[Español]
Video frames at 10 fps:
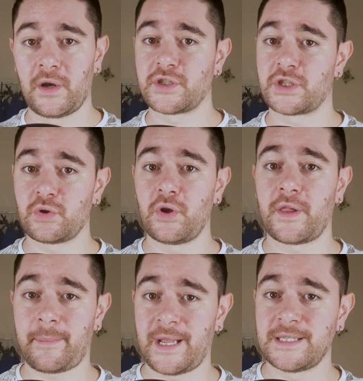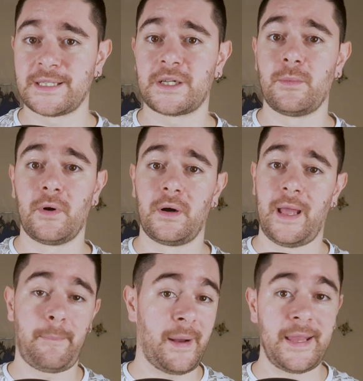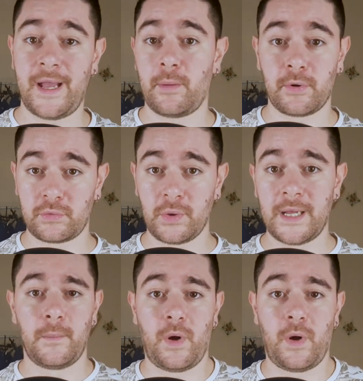los estudios de países como España o Portugal